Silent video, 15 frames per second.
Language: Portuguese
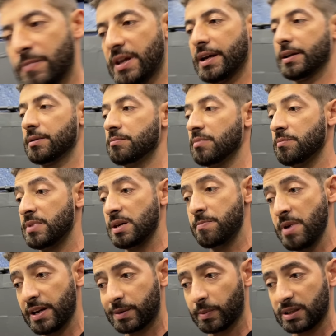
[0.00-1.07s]
Né? E
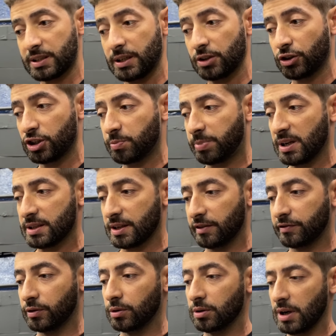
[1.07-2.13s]
mesmo assim a gente
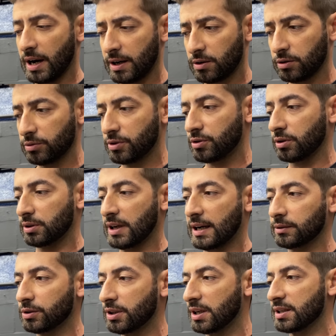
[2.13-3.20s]
preservou
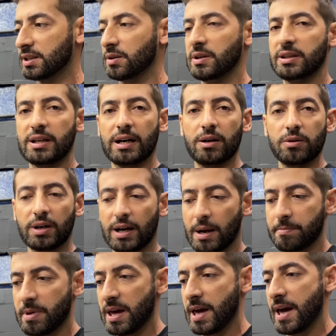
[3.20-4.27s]
ar-condicionado, direção hidráulica,
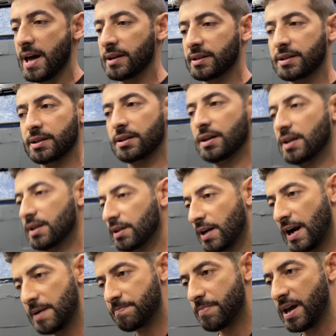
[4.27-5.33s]
ABS,
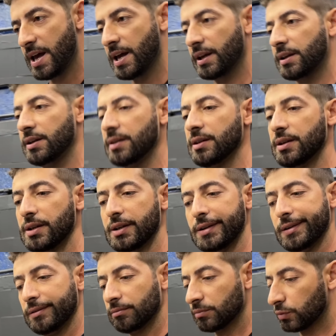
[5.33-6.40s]
airbag,
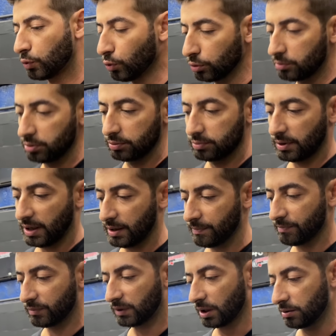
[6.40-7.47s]
tudo, né?
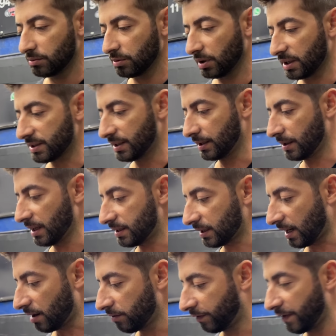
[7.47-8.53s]
Então, assim, esse
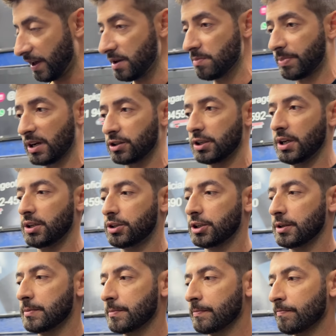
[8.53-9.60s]
carro veio para
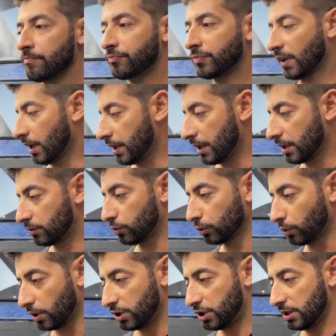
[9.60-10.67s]
gente é, todo
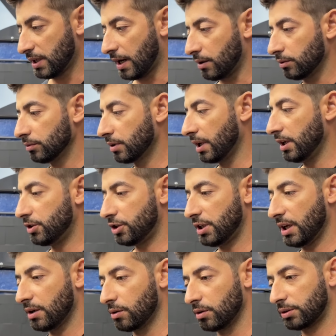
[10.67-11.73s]
original, ele
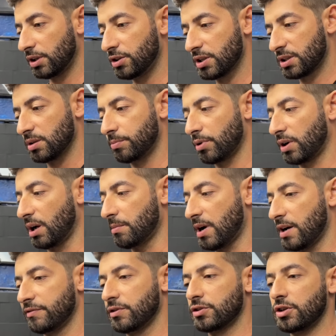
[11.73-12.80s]
tinha outra injeção
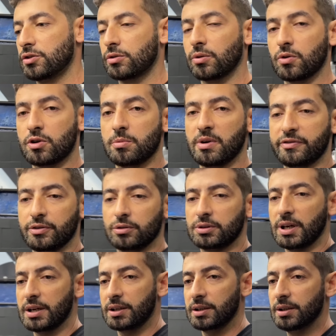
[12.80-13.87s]
programável, a gente colocou uma
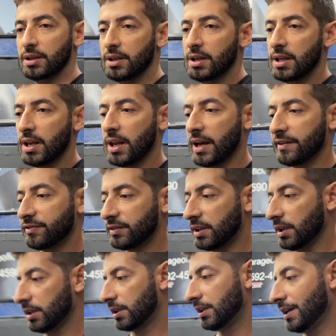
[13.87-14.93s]
Feltec
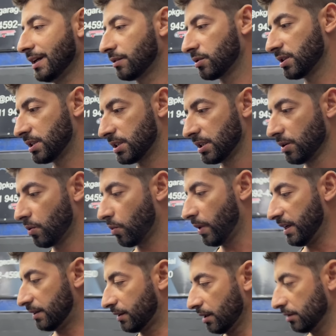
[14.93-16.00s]

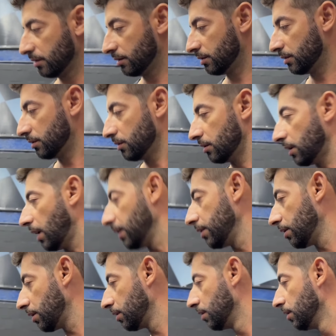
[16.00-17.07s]
FT550, tá ali, ó,